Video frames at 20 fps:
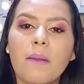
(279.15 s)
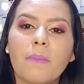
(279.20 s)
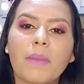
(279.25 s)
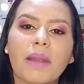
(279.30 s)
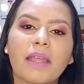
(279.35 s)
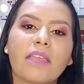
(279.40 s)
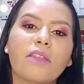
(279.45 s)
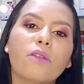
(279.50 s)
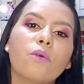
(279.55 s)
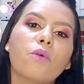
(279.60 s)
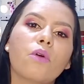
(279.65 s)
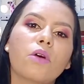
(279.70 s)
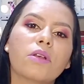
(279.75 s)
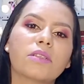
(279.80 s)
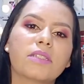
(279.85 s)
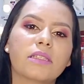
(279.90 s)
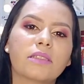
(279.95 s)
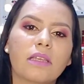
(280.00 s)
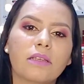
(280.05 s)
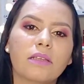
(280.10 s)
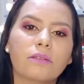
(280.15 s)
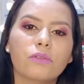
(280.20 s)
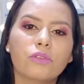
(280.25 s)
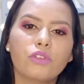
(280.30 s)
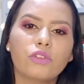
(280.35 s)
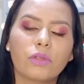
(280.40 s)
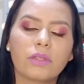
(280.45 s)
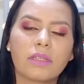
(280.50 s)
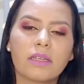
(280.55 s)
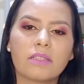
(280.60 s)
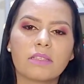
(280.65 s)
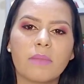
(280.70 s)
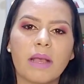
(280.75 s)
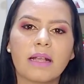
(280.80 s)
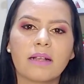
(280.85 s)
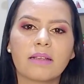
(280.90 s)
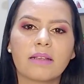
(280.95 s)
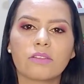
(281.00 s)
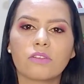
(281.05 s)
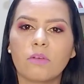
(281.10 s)
Para quem não gosta tanto de outras
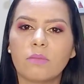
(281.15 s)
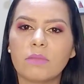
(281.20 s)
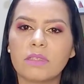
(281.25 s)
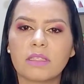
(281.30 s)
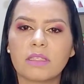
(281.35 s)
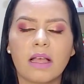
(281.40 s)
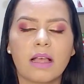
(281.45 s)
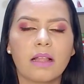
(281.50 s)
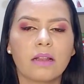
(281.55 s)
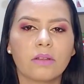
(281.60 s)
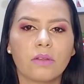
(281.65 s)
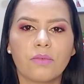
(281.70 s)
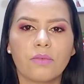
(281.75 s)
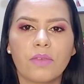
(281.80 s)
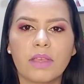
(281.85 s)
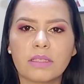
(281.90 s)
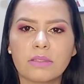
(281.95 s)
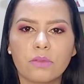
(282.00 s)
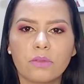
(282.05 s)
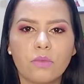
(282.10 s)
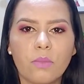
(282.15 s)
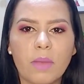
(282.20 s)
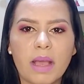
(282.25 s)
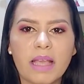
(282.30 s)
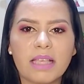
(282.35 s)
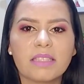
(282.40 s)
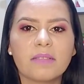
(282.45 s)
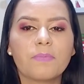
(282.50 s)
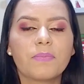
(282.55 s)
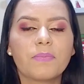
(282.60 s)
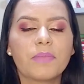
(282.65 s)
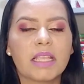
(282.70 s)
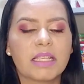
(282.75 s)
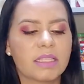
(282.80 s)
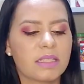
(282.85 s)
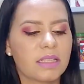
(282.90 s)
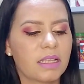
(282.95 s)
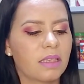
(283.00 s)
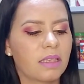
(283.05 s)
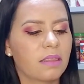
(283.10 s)
marcas como Scala, Novex e tudo mais,
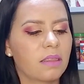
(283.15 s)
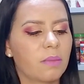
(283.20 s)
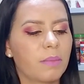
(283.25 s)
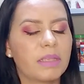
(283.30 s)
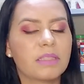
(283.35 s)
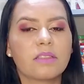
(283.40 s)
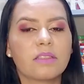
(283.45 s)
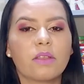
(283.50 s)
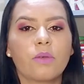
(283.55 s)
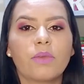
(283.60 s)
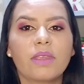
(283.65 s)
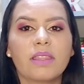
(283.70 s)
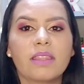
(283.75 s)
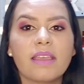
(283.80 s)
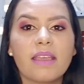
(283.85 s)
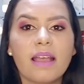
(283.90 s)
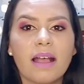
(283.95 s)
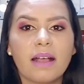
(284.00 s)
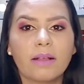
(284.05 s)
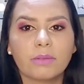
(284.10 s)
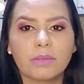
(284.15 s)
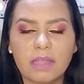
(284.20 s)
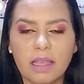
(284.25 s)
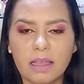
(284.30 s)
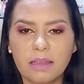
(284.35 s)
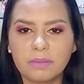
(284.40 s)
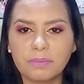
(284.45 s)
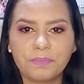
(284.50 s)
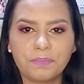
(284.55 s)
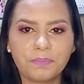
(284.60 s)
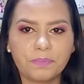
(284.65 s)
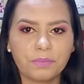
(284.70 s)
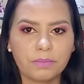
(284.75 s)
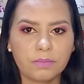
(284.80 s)
essas daqui também são ideal, tá?